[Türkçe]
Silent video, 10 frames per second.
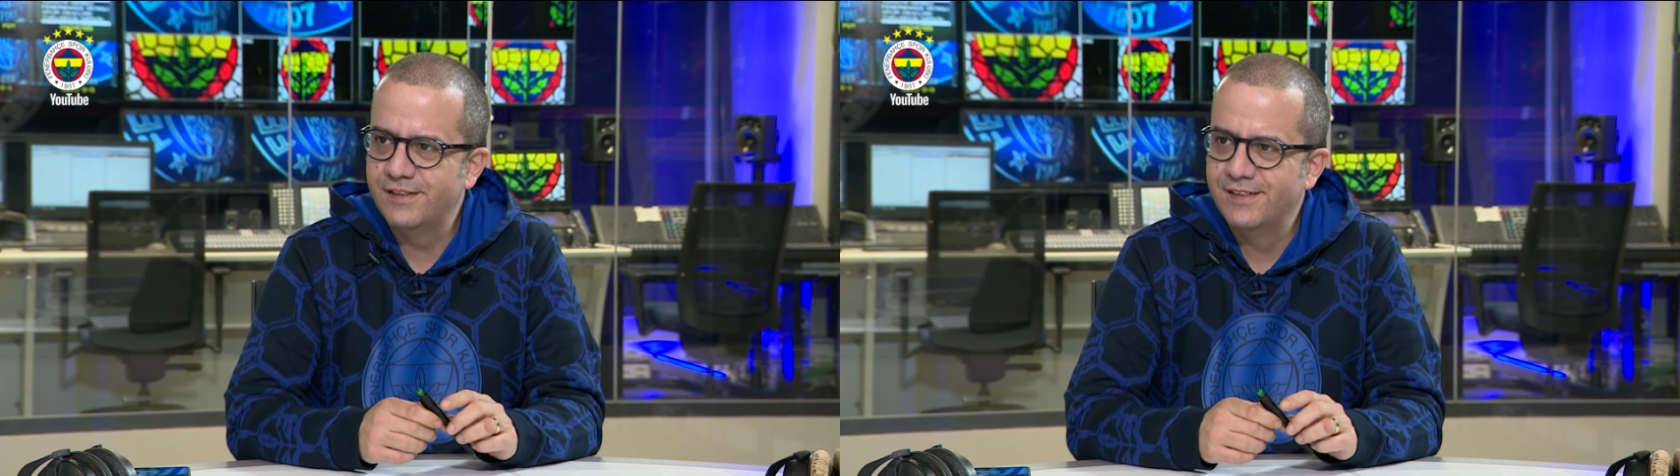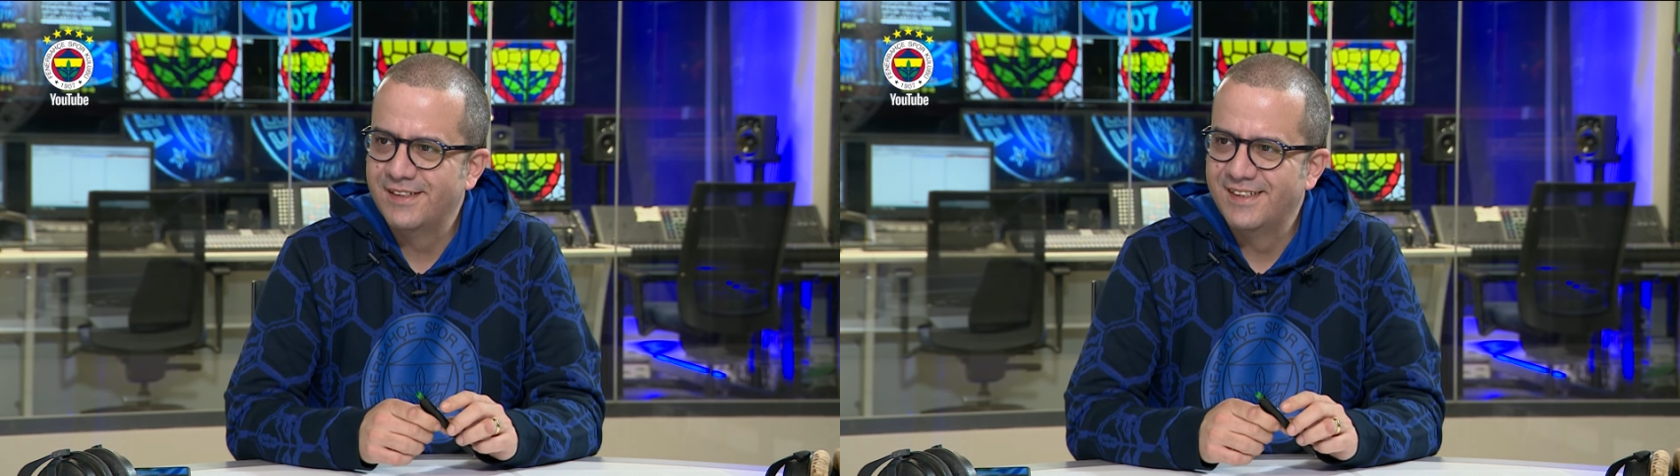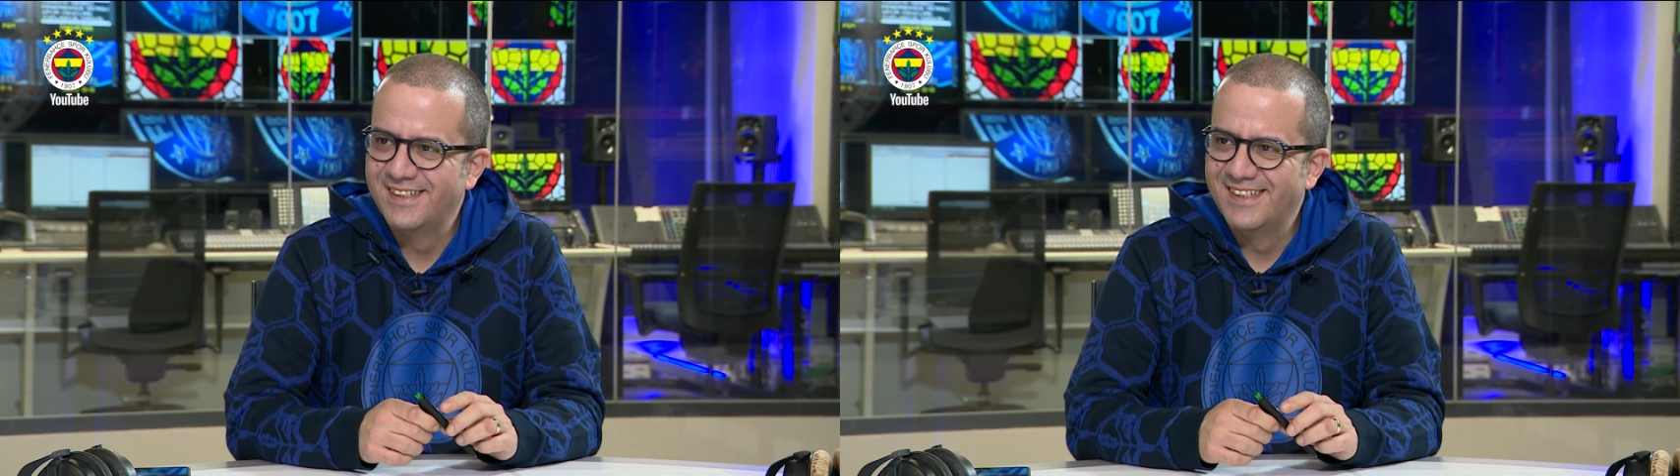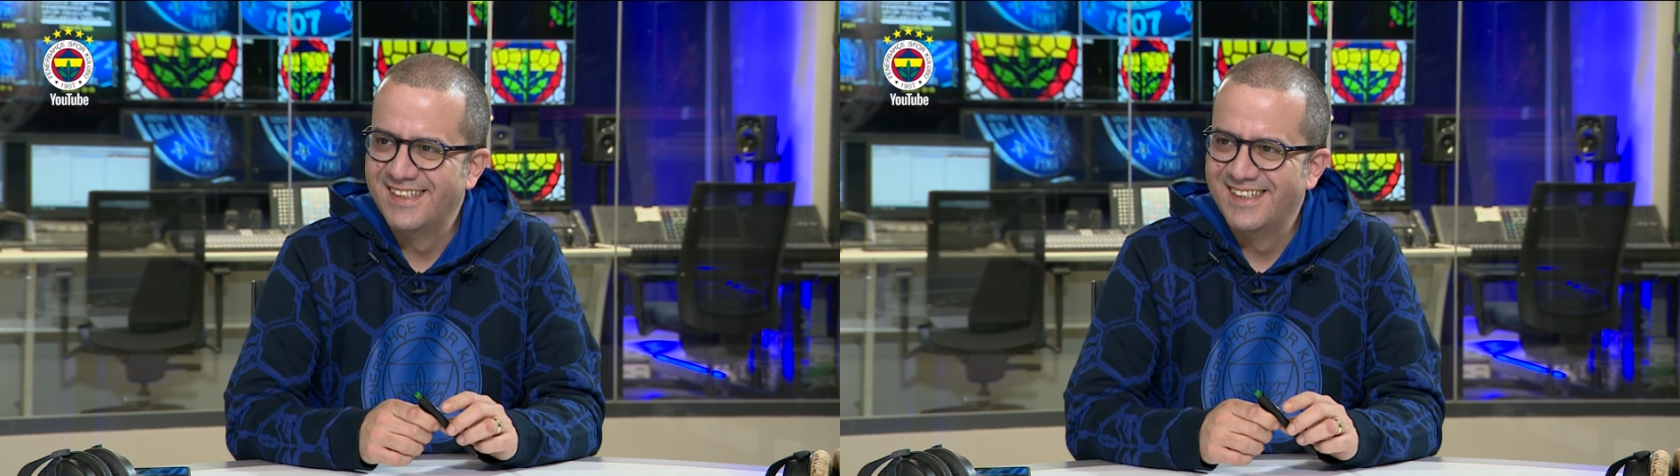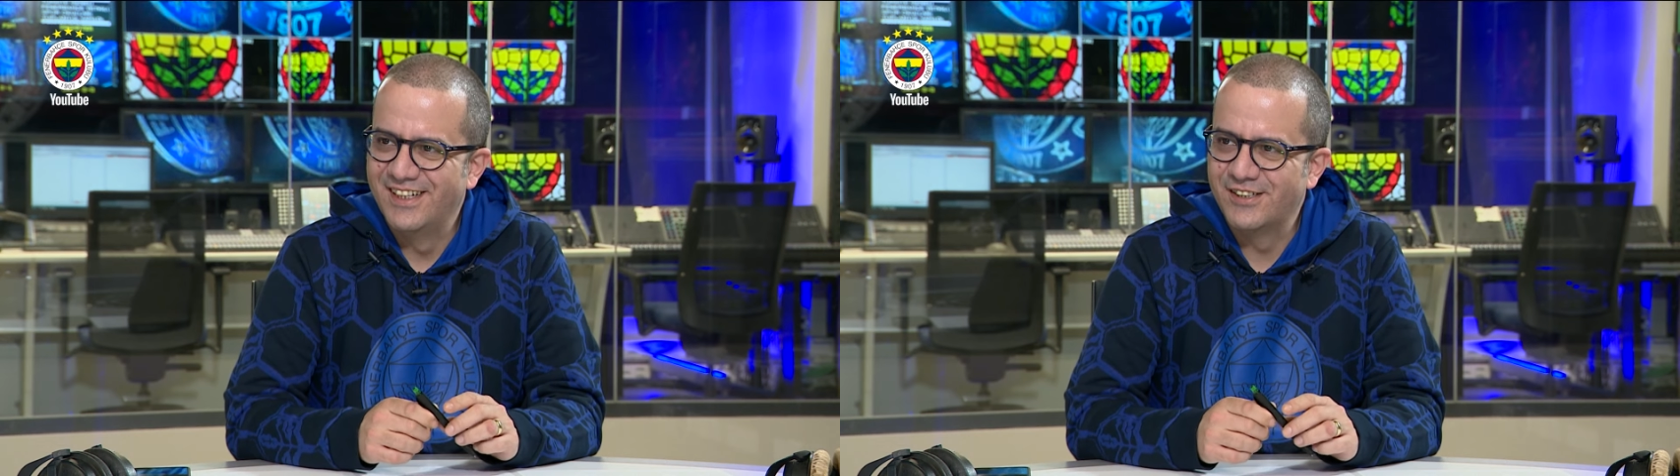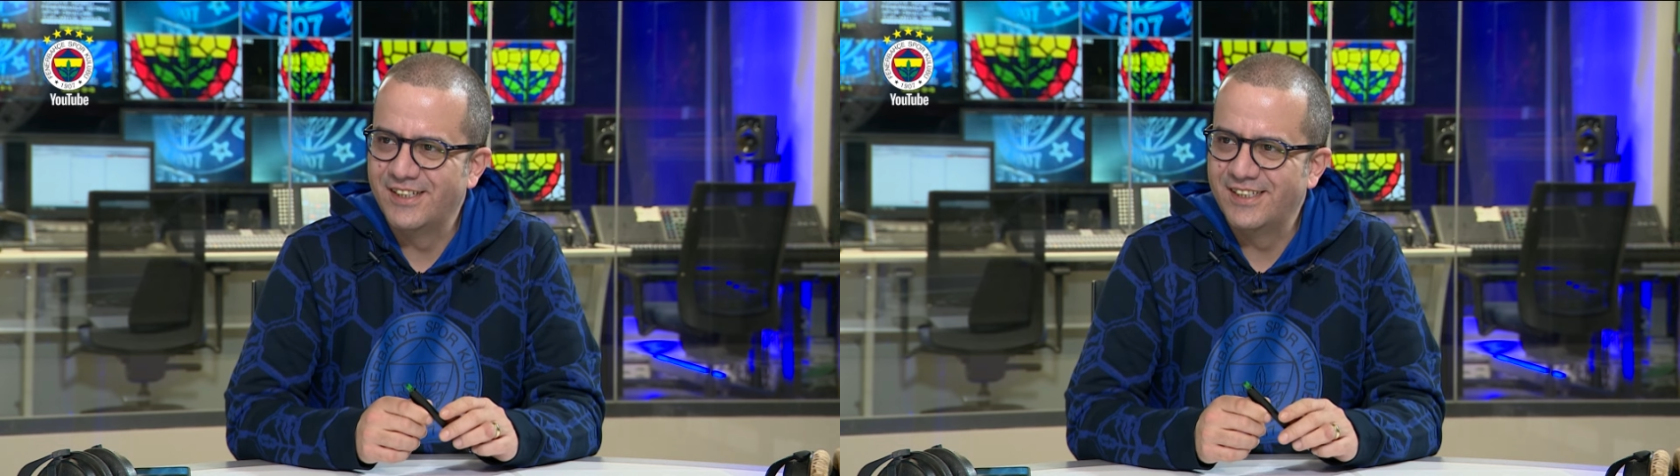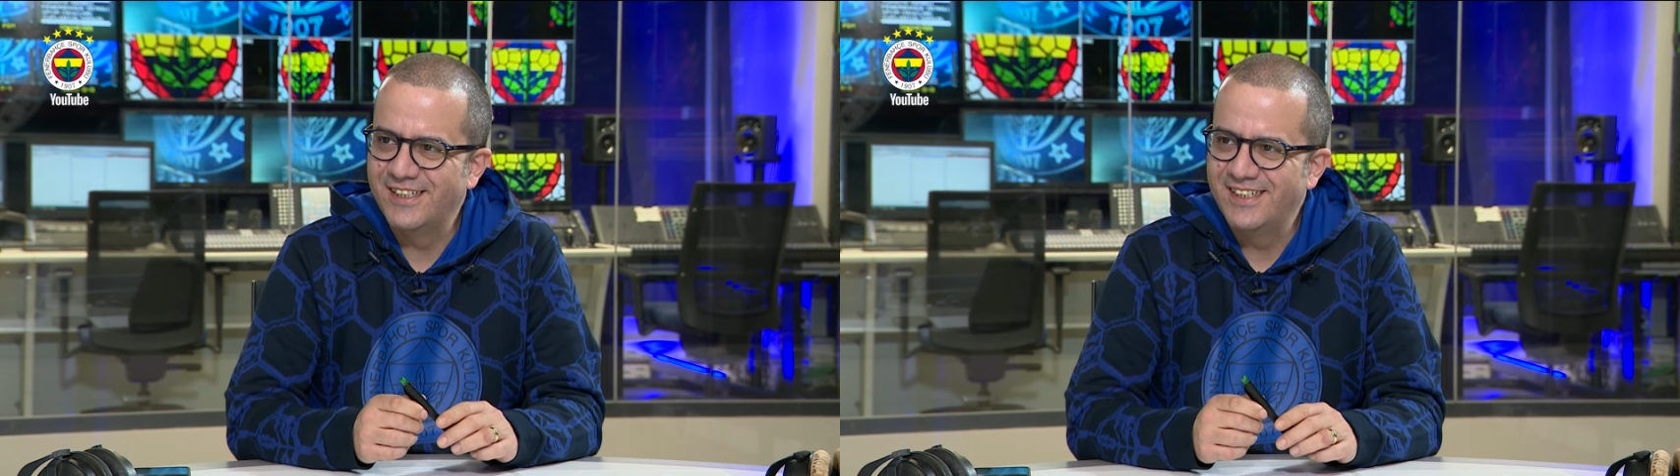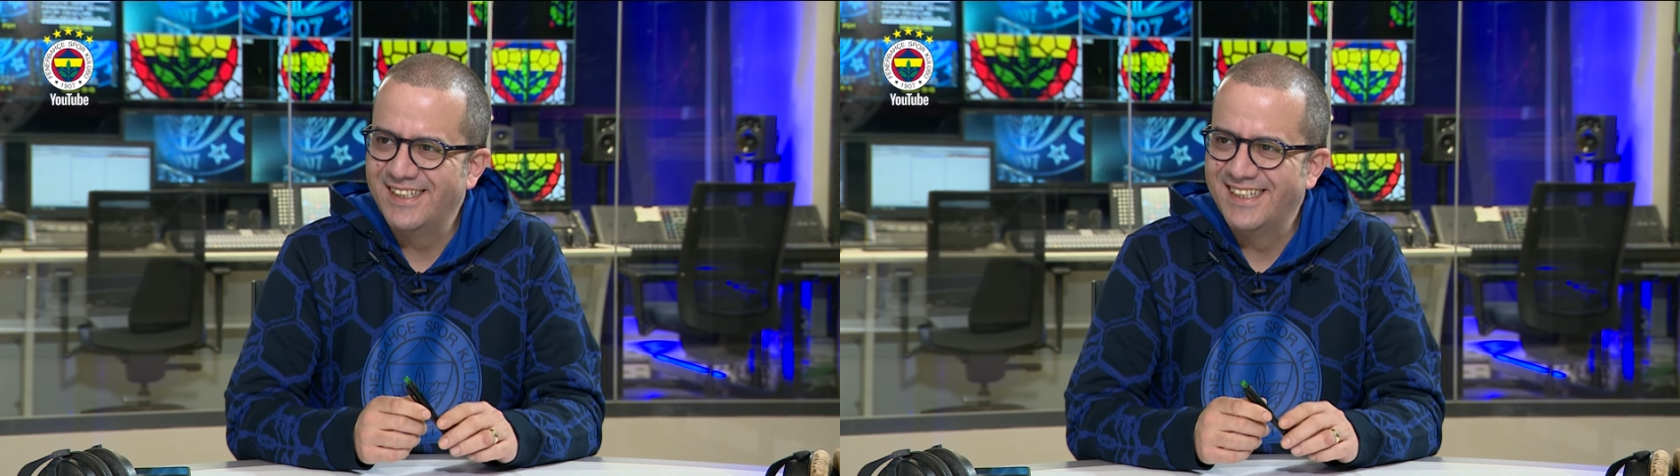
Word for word: Hoş buldum. Nasılsın?